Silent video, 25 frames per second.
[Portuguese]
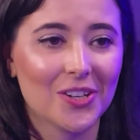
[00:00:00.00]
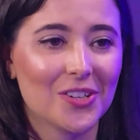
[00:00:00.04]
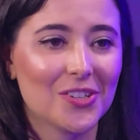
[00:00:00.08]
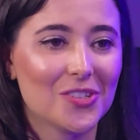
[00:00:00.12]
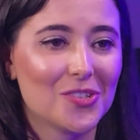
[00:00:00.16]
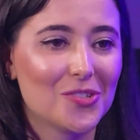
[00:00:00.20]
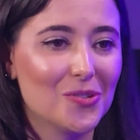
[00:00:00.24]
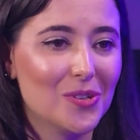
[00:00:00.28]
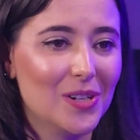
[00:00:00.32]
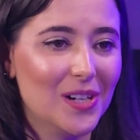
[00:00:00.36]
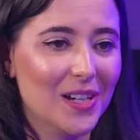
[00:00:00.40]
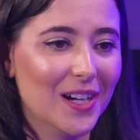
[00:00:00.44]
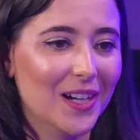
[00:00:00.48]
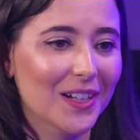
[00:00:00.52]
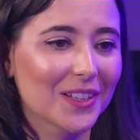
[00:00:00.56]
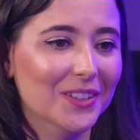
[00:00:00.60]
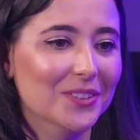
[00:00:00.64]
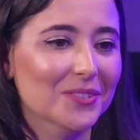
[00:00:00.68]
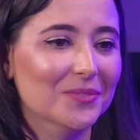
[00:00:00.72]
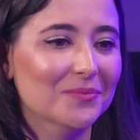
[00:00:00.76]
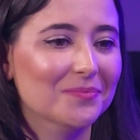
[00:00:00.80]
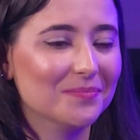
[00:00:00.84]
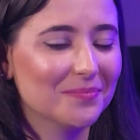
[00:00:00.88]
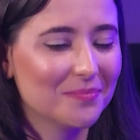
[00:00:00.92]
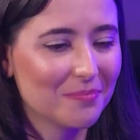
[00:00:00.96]

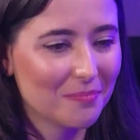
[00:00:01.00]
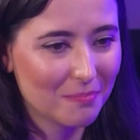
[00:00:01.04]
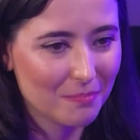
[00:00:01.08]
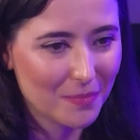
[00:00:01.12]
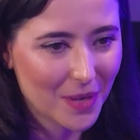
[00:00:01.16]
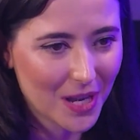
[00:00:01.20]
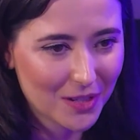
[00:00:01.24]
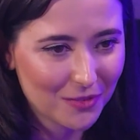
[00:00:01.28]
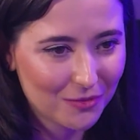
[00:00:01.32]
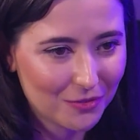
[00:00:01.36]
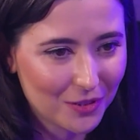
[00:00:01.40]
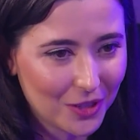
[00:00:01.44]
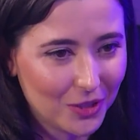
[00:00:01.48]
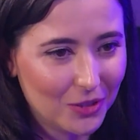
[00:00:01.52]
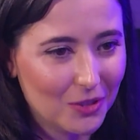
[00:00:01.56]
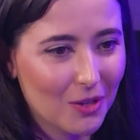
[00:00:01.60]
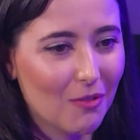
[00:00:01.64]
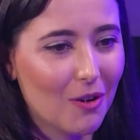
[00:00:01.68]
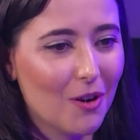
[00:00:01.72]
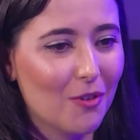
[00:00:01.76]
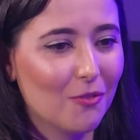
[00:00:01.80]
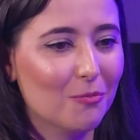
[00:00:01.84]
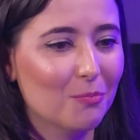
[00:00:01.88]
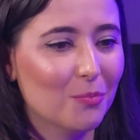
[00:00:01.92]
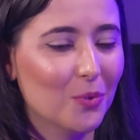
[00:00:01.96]
Juliano, bem-vindo
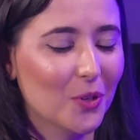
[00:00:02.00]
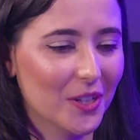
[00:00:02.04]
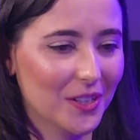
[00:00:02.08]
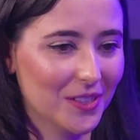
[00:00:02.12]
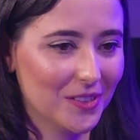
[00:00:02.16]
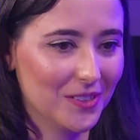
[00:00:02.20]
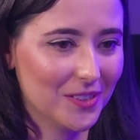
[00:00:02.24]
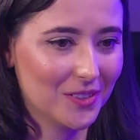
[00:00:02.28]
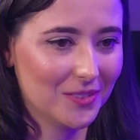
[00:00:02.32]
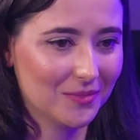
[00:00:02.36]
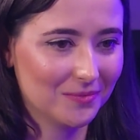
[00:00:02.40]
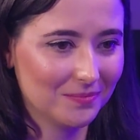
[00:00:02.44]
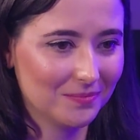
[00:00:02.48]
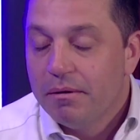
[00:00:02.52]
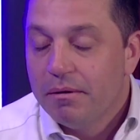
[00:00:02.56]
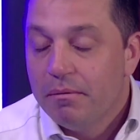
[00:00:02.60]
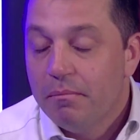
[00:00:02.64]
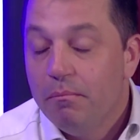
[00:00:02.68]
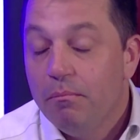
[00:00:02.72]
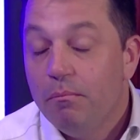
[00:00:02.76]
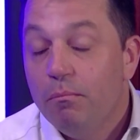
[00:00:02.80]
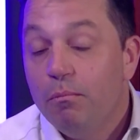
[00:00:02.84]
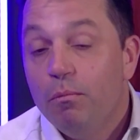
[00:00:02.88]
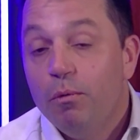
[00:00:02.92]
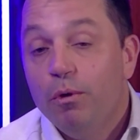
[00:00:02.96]
ao Point.
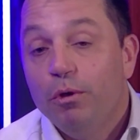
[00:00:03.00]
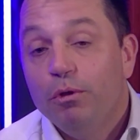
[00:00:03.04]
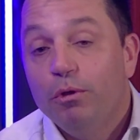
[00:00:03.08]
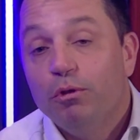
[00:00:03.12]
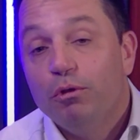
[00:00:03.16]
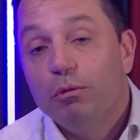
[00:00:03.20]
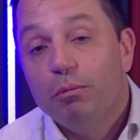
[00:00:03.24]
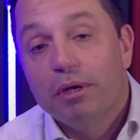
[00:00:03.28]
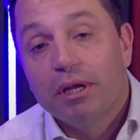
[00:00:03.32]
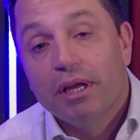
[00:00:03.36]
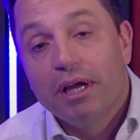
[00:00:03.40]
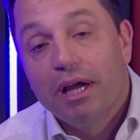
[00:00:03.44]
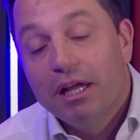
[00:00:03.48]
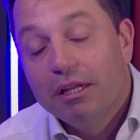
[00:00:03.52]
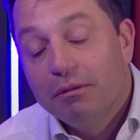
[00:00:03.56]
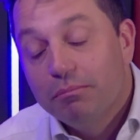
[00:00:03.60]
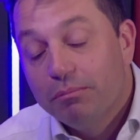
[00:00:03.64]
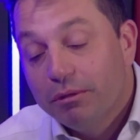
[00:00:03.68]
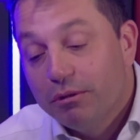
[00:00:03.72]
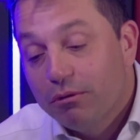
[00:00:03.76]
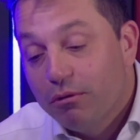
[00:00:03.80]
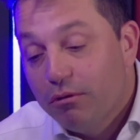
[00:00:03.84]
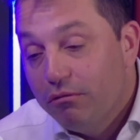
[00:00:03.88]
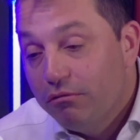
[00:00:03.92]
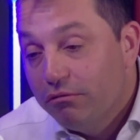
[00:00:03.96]
Muito obrigado pelo
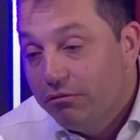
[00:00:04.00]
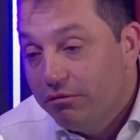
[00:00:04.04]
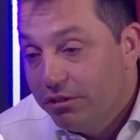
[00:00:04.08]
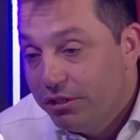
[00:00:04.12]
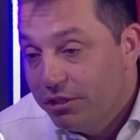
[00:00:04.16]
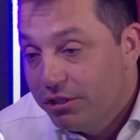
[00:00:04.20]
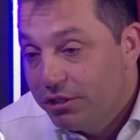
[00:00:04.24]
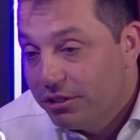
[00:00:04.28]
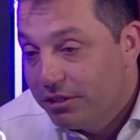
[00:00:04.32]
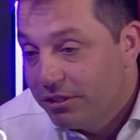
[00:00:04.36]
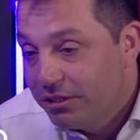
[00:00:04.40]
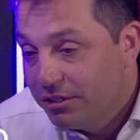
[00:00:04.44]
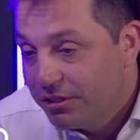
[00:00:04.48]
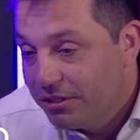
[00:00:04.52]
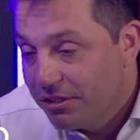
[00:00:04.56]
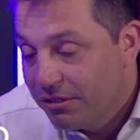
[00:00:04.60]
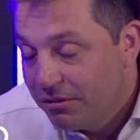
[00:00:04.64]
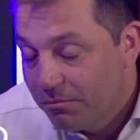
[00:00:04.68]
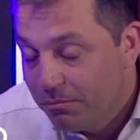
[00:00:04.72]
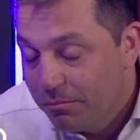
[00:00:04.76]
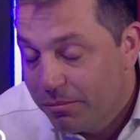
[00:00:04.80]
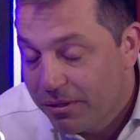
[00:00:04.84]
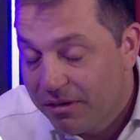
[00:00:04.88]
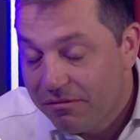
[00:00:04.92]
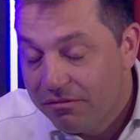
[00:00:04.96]
convite de ter
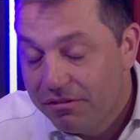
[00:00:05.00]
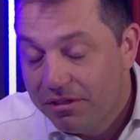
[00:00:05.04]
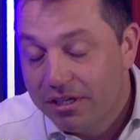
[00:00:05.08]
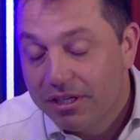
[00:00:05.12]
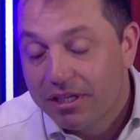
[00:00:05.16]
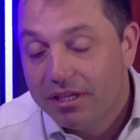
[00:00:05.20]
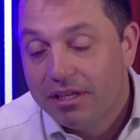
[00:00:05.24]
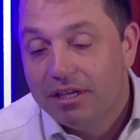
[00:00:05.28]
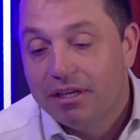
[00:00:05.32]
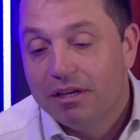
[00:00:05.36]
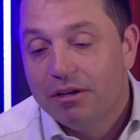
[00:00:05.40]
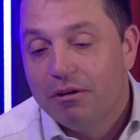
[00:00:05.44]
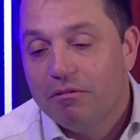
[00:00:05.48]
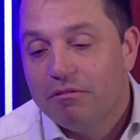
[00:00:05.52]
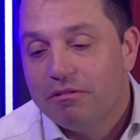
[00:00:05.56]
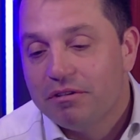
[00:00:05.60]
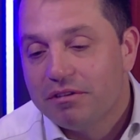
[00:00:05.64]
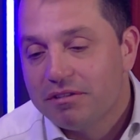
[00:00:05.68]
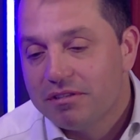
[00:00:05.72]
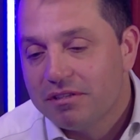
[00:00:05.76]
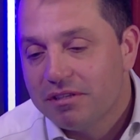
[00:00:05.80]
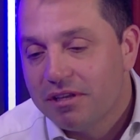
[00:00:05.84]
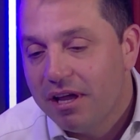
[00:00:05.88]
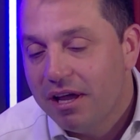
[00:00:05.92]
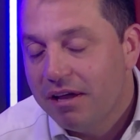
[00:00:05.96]
para vir aqui
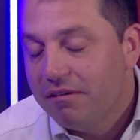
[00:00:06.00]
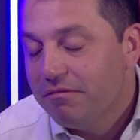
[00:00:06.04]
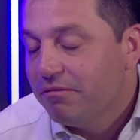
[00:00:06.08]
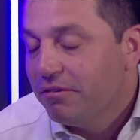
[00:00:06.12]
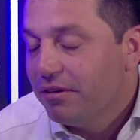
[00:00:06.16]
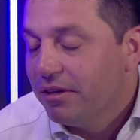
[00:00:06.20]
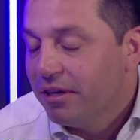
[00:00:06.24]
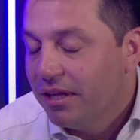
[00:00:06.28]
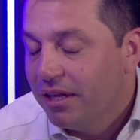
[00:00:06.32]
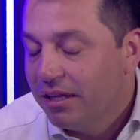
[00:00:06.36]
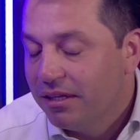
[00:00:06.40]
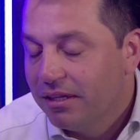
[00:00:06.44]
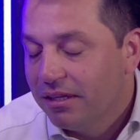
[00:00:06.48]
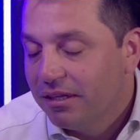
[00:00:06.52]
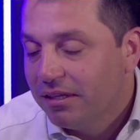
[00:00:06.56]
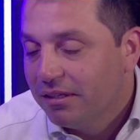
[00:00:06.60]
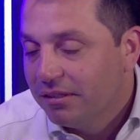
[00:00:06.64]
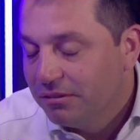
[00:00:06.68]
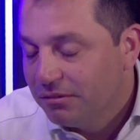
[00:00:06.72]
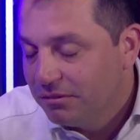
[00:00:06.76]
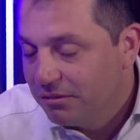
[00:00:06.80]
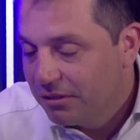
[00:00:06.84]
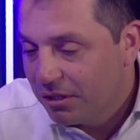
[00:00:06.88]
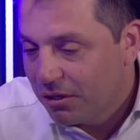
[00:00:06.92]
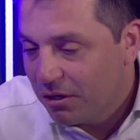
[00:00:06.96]
conversar e falar da,
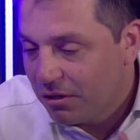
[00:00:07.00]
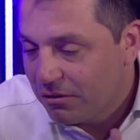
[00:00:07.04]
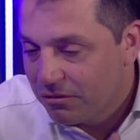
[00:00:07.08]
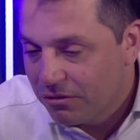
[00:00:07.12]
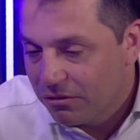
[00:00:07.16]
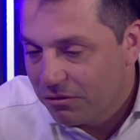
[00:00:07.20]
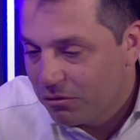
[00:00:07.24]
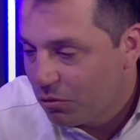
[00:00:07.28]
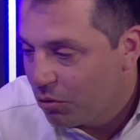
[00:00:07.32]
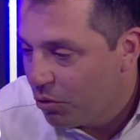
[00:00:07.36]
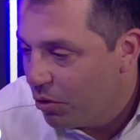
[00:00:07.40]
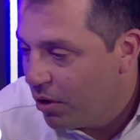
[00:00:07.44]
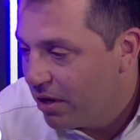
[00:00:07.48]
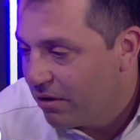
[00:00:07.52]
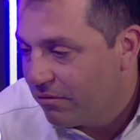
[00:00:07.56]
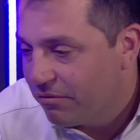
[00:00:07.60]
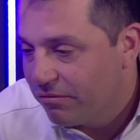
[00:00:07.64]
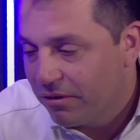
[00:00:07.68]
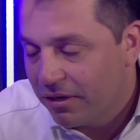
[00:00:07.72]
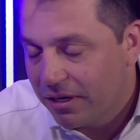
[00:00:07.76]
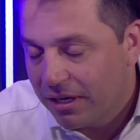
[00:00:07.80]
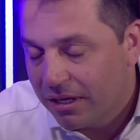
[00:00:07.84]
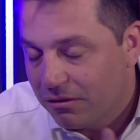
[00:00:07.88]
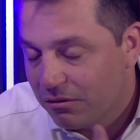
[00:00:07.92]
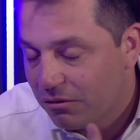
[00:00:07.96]
da nossa história,
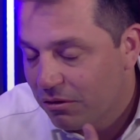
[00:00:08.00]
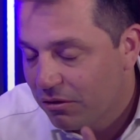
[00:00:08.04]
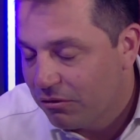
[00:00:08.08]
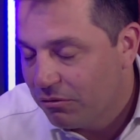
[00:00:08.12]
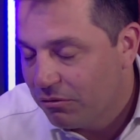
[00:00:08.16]
falar do nosso